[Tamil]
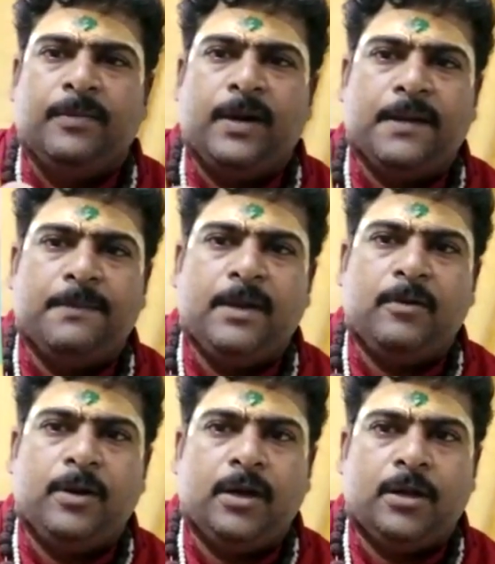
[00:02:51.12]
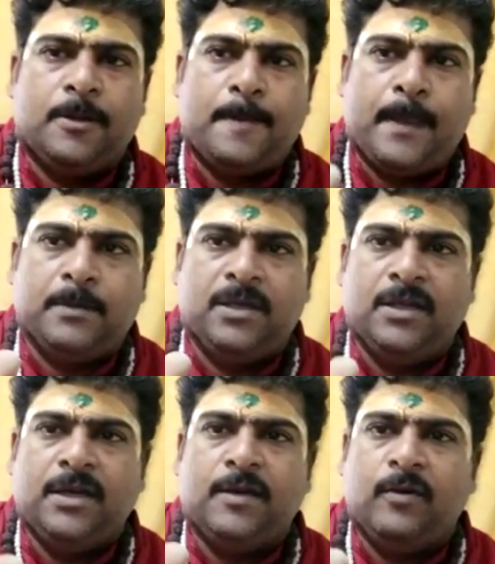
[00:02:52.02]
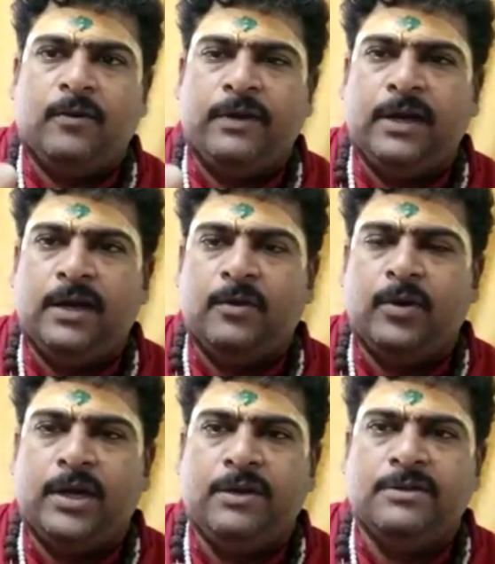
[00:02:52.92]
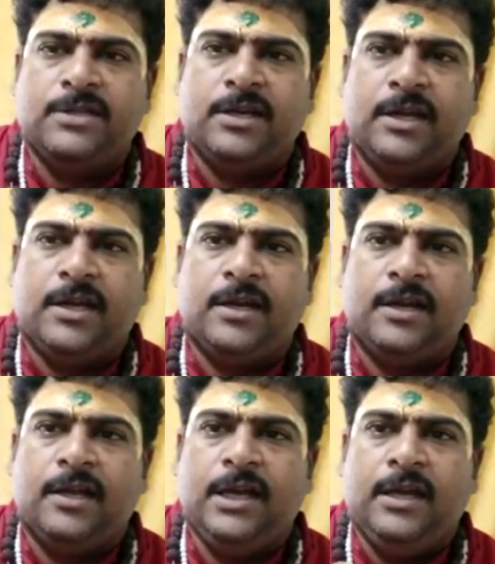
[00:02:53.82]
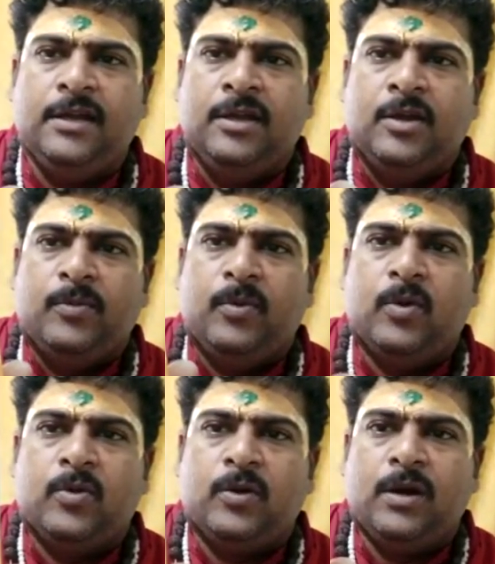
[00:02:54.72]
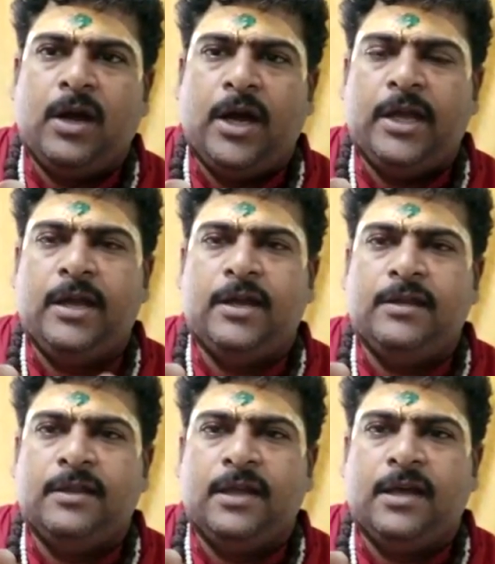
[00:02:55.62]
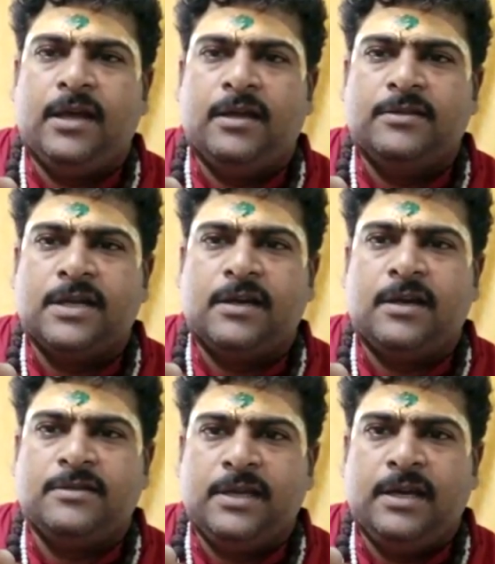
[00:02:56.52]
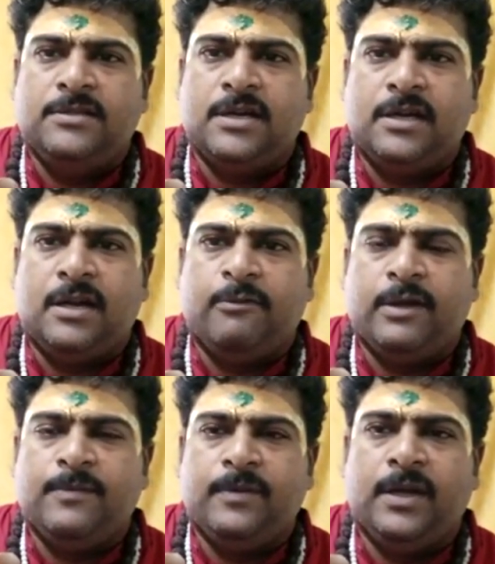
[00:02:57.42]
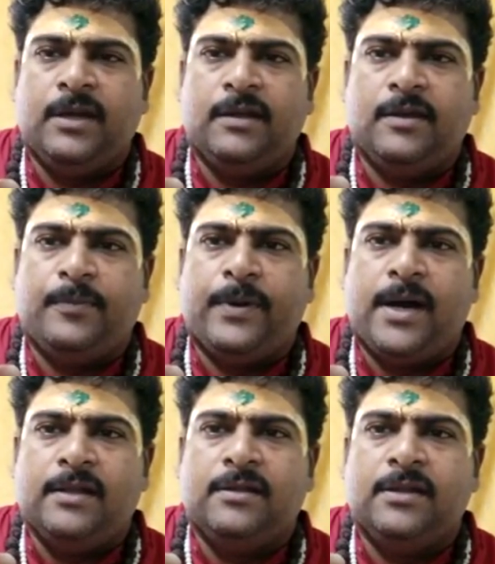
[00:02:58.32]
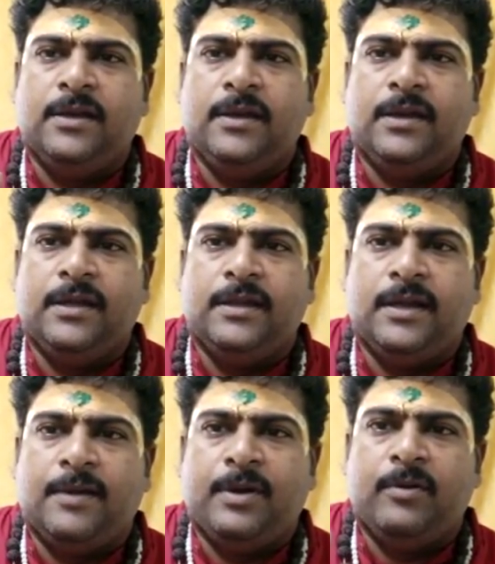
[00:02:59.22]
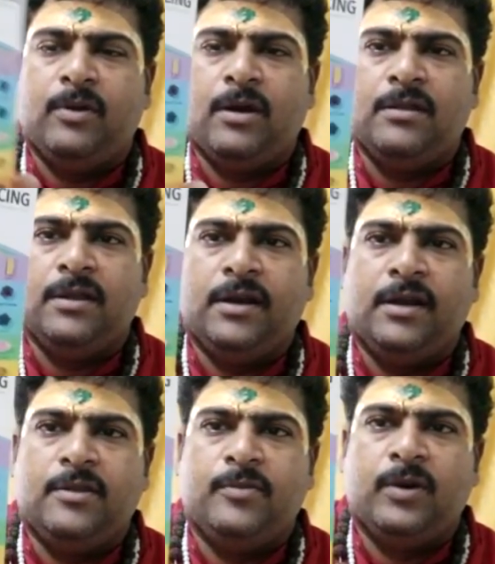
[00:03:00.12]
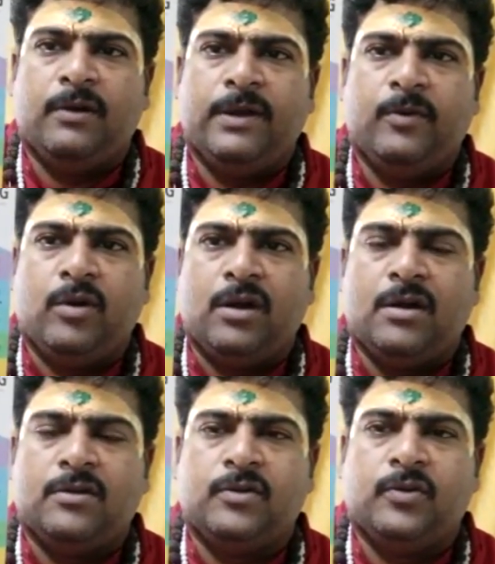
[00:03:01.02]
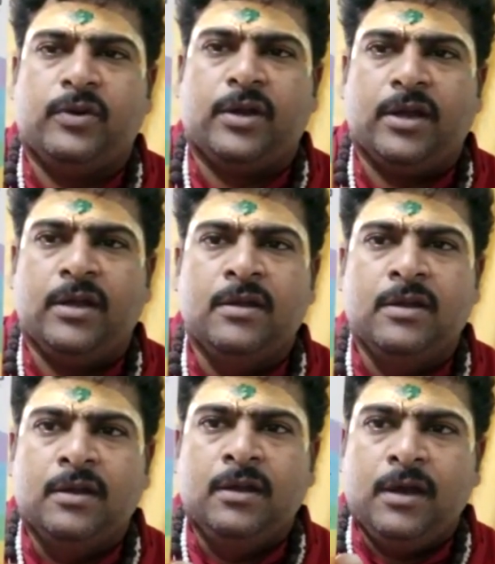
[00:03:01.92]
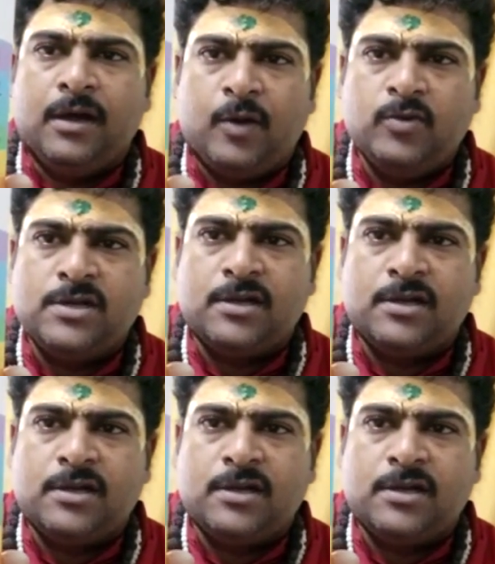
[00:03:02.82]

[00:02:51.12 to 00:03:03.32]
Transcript: படமே குறிக்கிறது இதை நீங்க உங்க வீட்டில் ஒட்டி வச்சுக்கிட்டீங்கனாலே போதும் அடிக்கடி இந்த சக்கராஸ் ஏழு சக்கராவையும் நீங்க இதை பார்த்து இந்த நபர் உட்கார்ந்து இருக்கிறது போலவே உட்கார்ந்து கொண்டு கிரவுன்